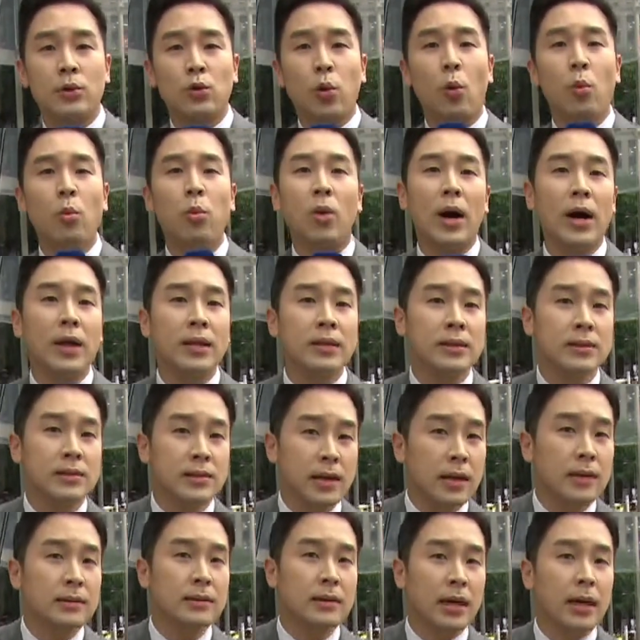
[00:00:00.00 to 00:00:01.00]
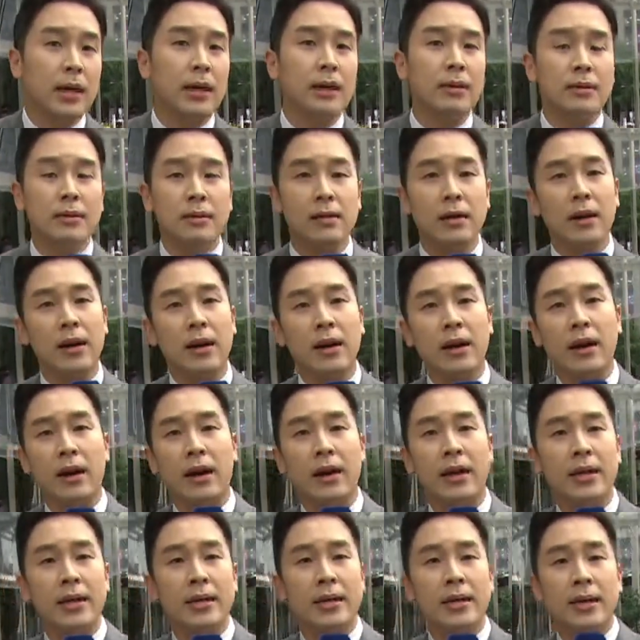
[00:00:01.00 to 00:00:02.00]
통보한
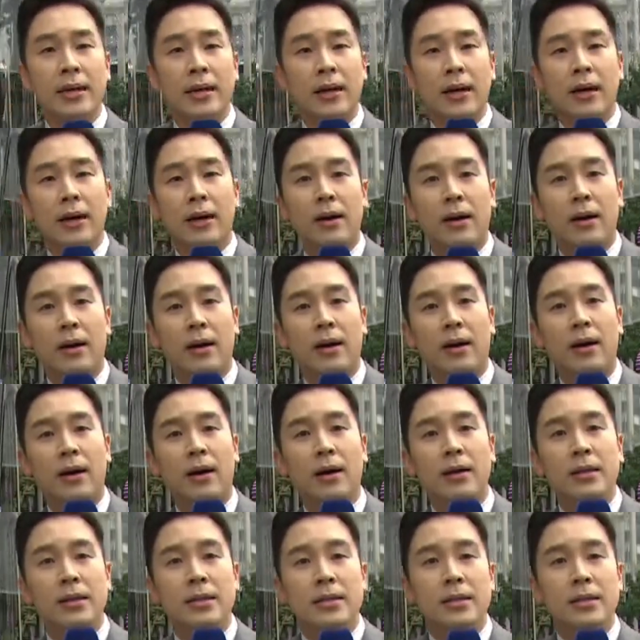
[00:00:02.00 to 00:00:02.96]
상태인데 어,